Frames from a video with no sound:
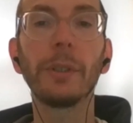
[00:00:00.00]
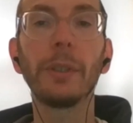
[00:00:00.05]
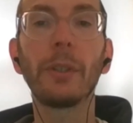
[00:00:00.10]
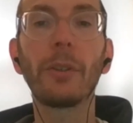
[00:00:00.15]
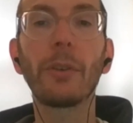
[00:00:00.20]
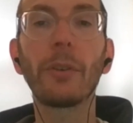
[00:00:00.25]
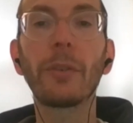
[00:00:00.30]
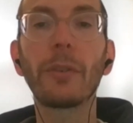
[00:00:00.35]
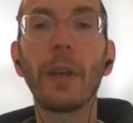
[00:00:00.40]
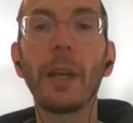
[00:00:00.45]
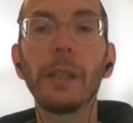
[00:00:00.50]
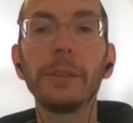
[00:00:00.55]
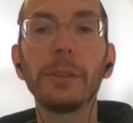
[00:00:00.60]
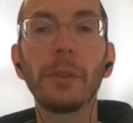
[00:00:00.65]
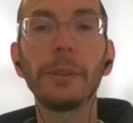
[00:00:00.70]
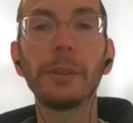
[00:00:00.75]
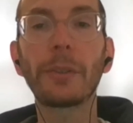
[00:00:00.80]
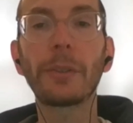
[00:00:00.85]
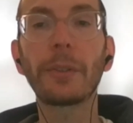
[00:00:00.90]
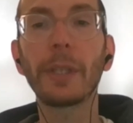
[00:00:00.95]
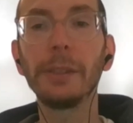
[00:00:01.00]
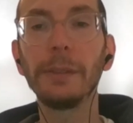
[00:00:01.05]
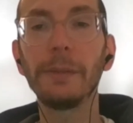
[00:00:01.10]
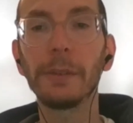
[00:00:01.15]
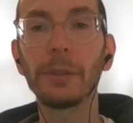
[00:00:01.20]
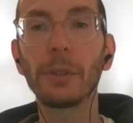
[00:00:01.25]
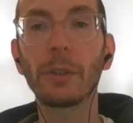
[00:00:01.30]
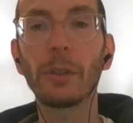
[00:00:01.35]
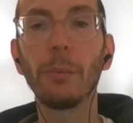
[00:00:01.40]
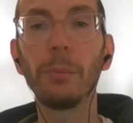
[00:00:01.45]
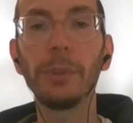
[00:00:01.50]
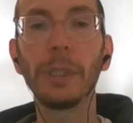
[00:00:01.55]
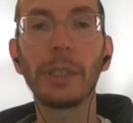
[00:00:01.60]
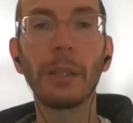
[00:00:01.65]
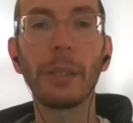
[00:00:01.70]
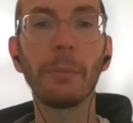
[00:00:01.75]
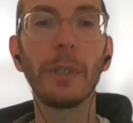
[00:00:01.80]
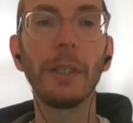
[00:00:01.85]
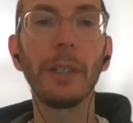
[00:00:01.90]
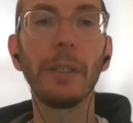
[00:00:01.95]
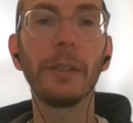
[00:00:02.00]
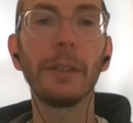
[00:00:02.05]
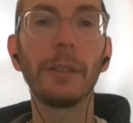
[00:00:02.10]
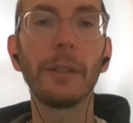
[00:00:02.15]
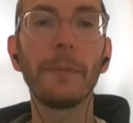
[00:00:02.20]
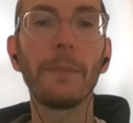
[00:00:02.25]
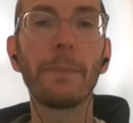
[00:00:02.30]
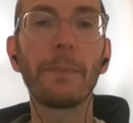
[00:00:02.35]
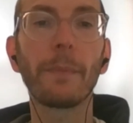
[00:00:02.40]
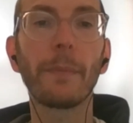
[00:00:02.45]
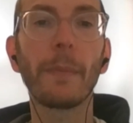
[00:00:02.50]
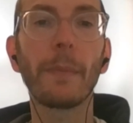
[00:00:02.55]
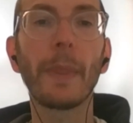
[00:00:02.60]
è necessario riscriverlo completamente.